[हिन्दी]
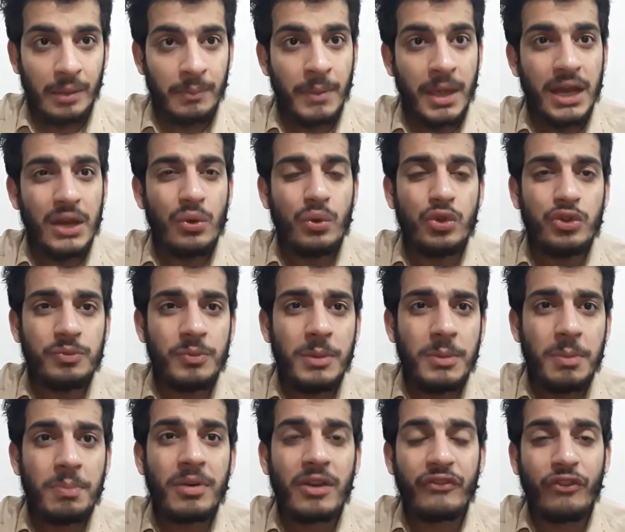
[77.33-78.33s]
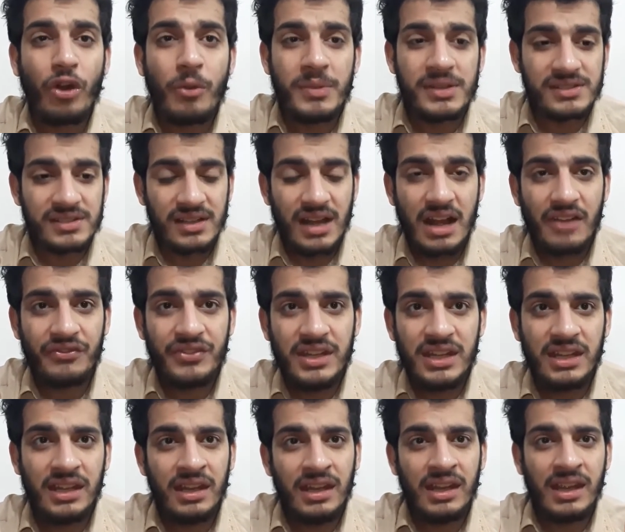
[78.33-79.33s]
मेरी उसमें भी परफॉर्मेंस काफ़ी
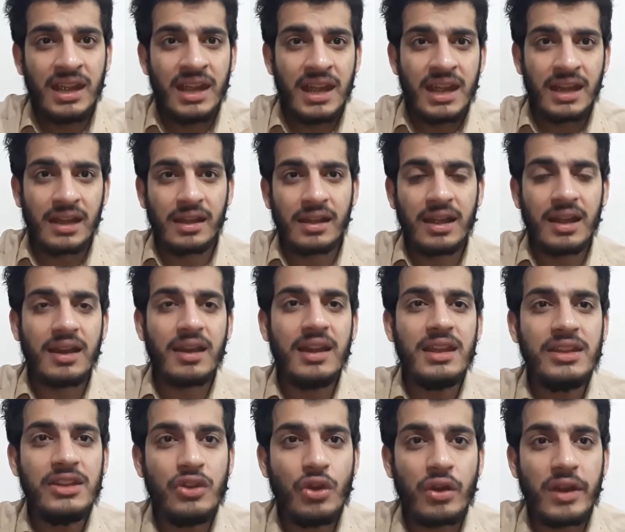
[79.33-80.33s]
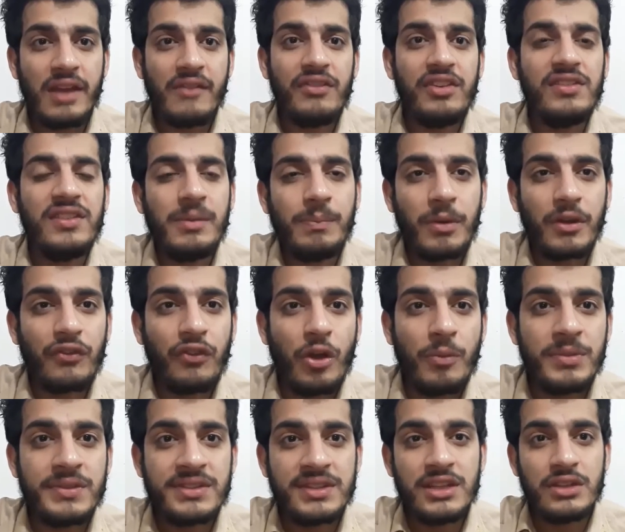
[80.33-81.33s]
ही गिर रही थी और एवरेज सी
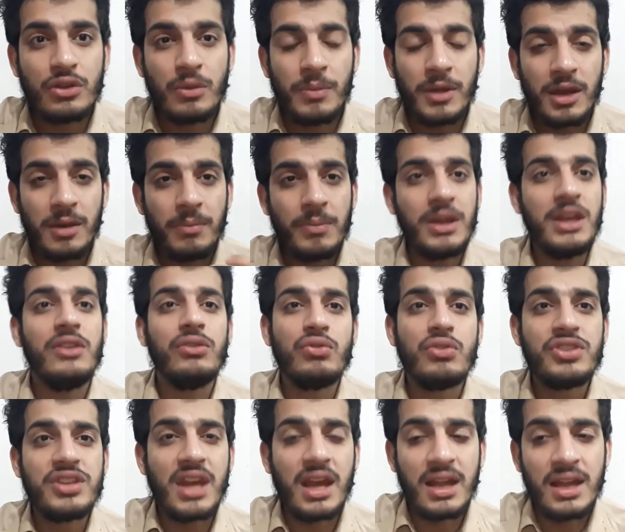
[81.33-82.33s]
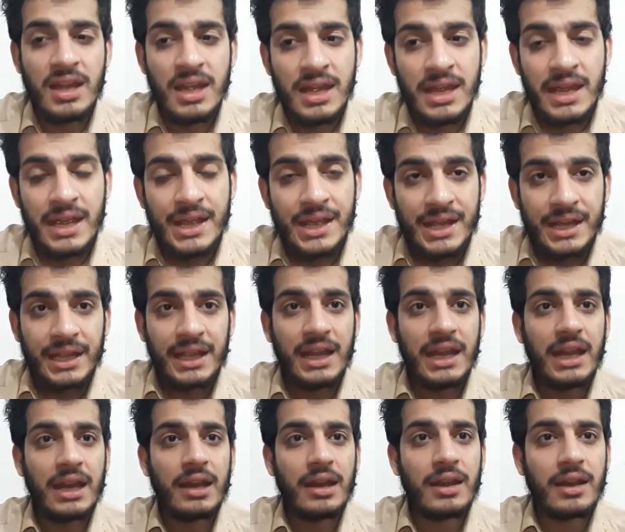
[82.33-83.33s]
परफॉर्मेंस थी तो मैंने मैंने सोचा
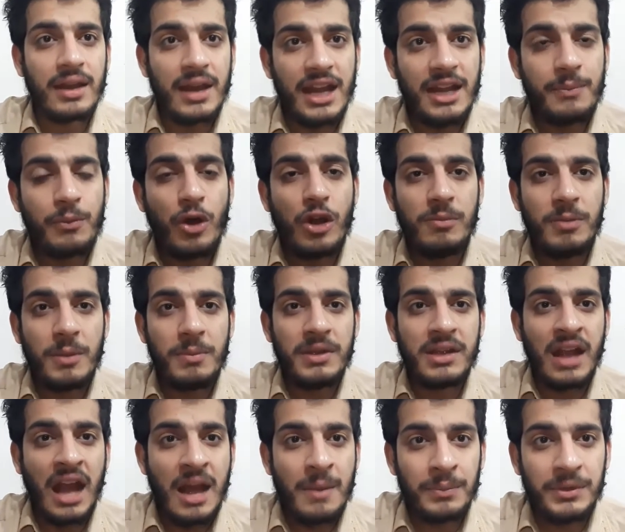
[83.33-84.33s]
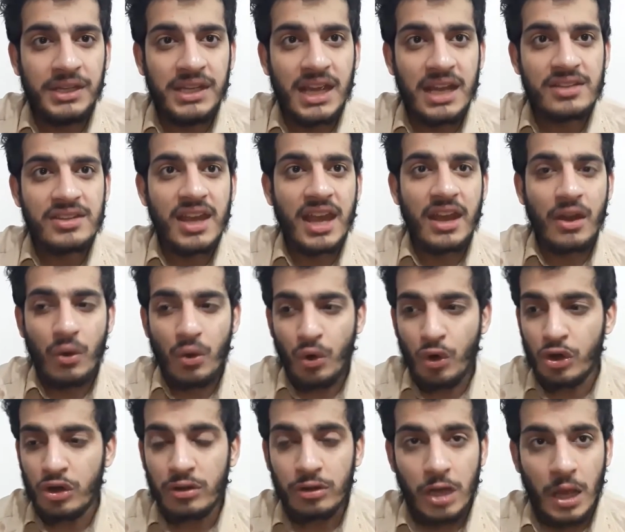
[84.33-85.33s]
कि रेड बॉल पे भी काम किया जाए
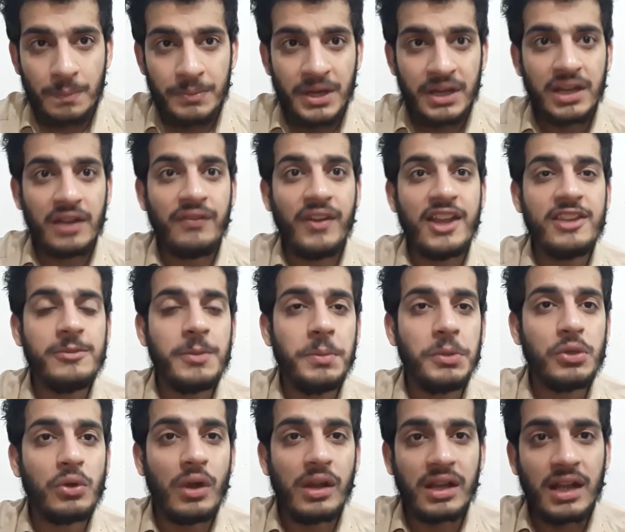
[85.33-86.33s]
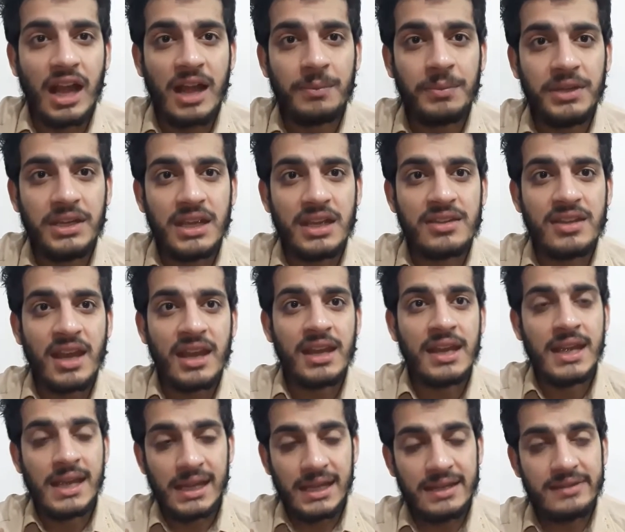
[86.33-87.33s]
और अपने डिफेंस पे भी थोड़ा काम किया जाए
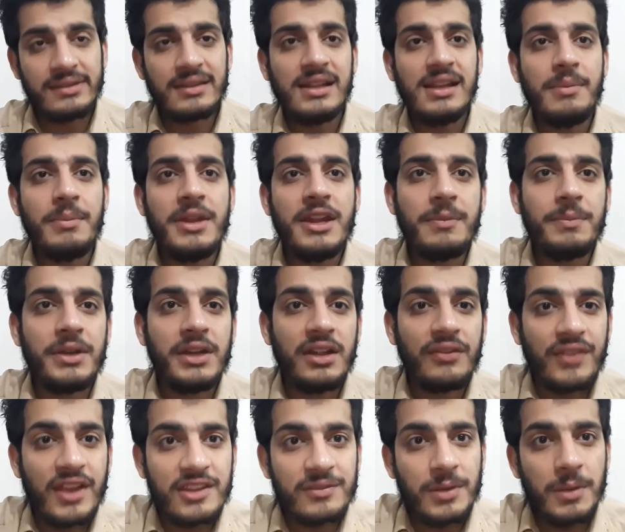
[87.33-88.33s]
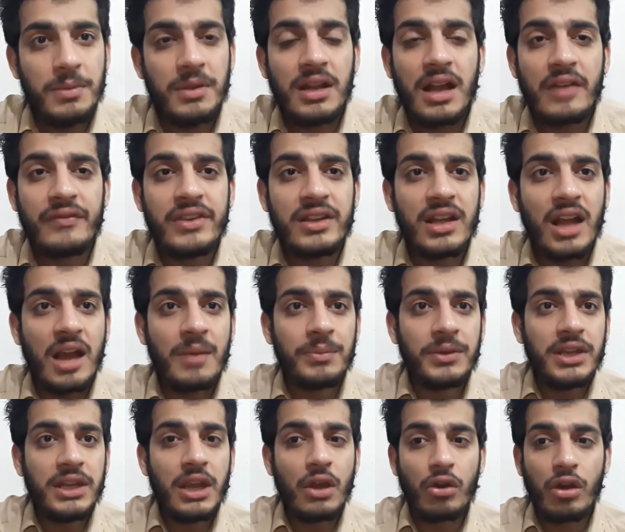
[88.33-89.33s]
इसलिए मैंने अपने डिफेंस पे भी काफ़ी काम
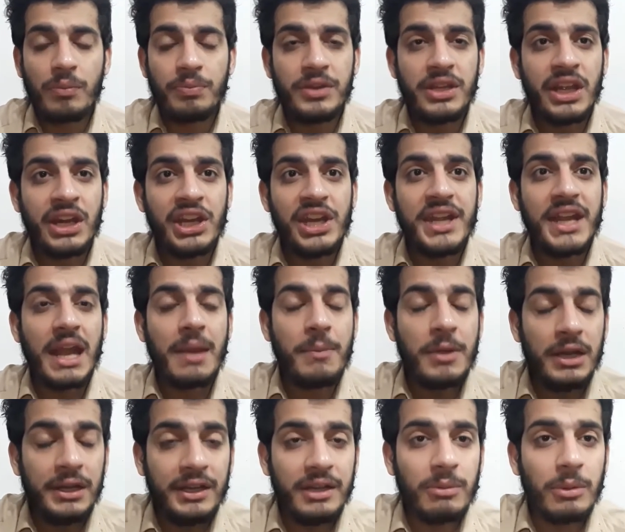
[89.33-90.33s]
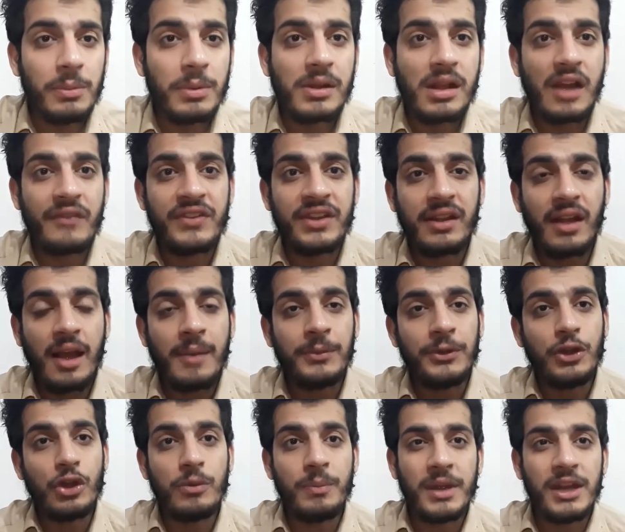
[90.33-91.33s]
किया और अपनी हिटिंग एबिलिटी पे भी काफ़ी काम
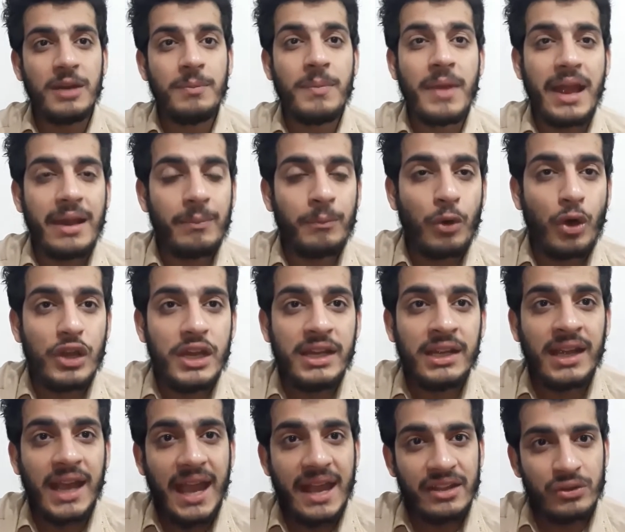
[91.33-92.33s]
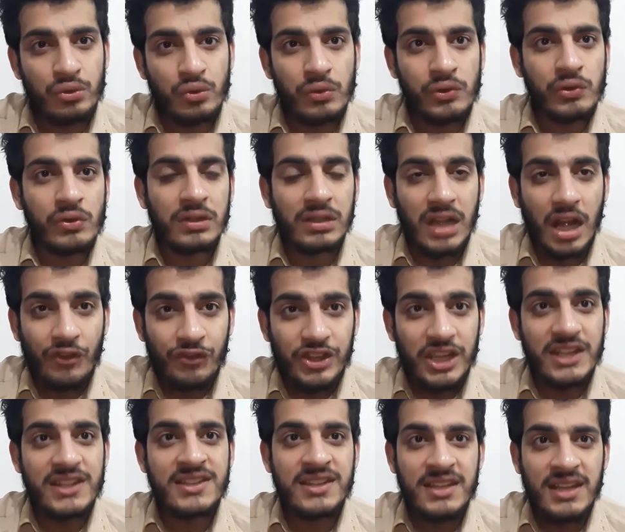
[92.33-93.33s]
किया और मेरी बॉलिंग एज यूजल
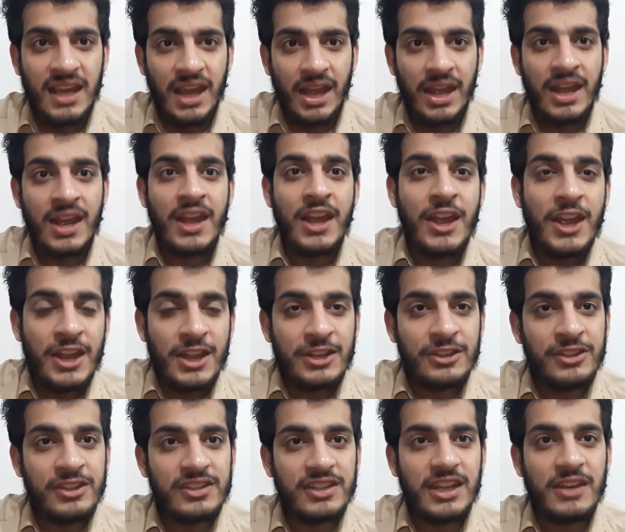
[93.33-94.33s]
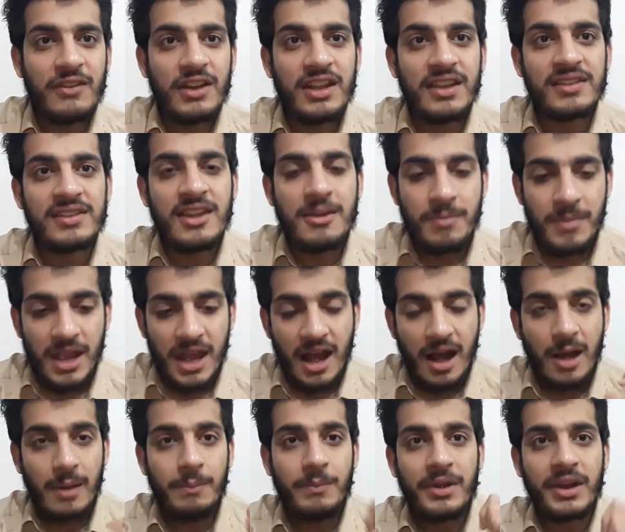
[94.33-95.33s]
काफ़ी अच्छी है जिसकी वजह से मैं
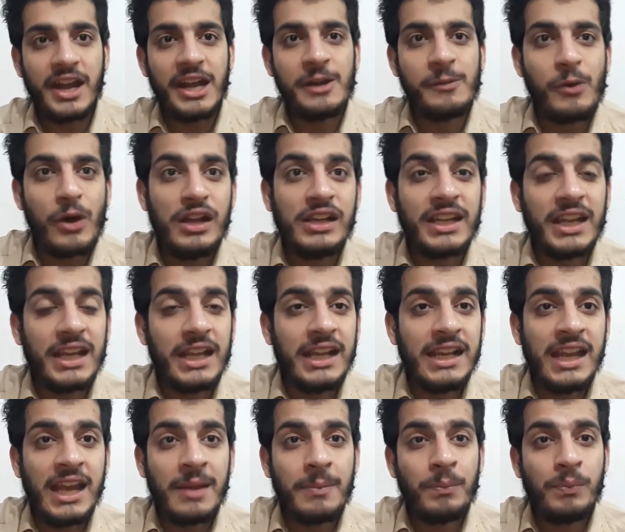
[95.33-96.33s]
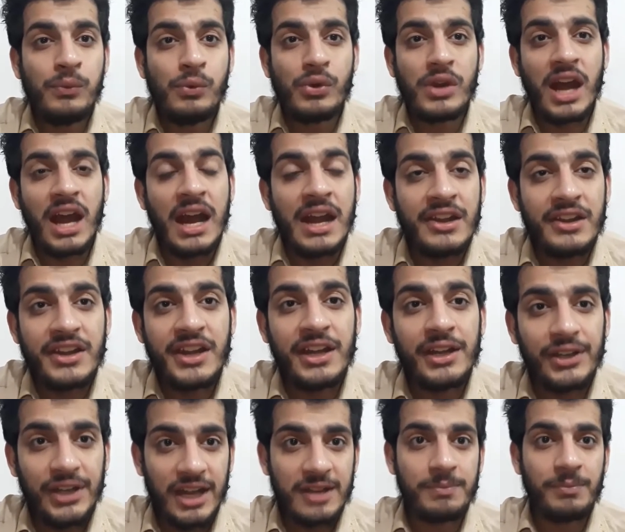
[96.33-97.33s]
अब रेड बॉल के लिए पूरा हंड्रेड
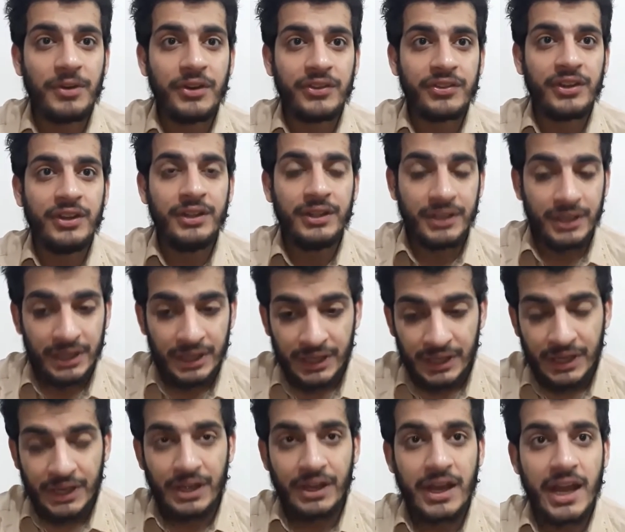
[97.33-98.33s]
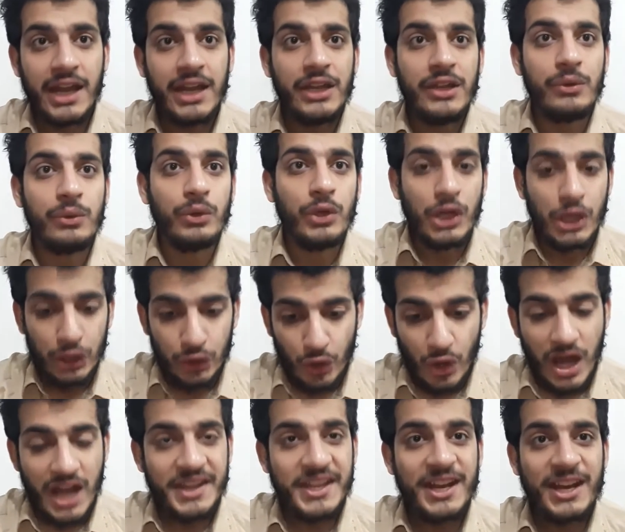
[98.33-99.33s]
एंड टेन परसेंट रेडी हूँ तो
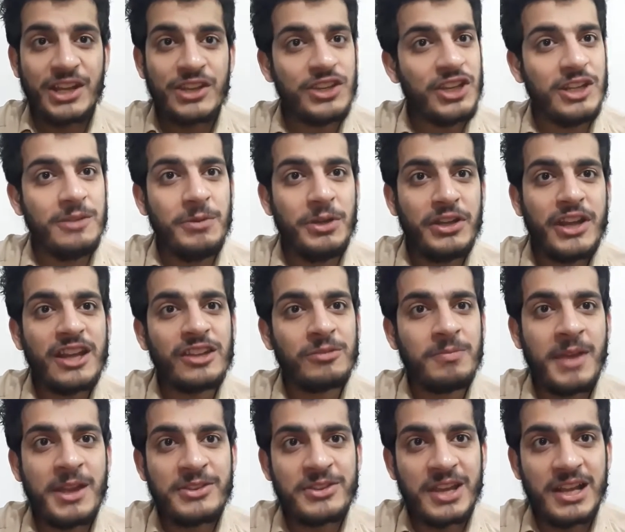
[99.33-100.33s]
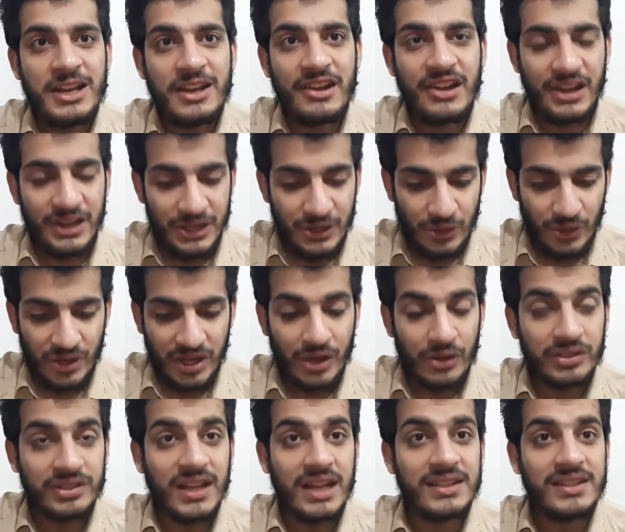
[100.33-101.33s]
आधे रशीद भी टेस्ट मैच के लिए रेडी हो
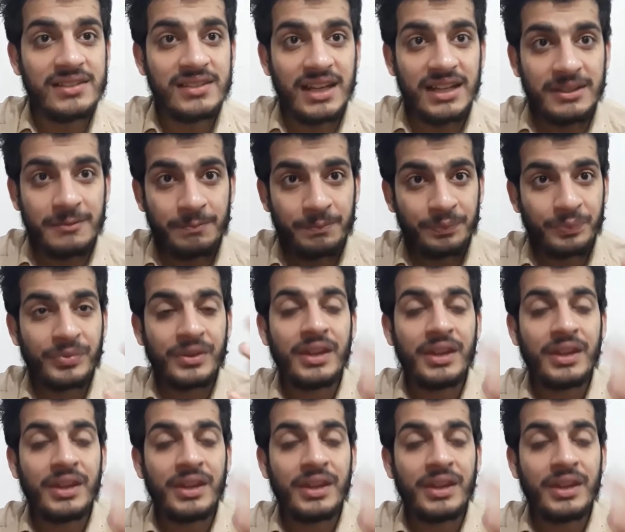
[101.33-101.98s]
गया और साथ ही साथ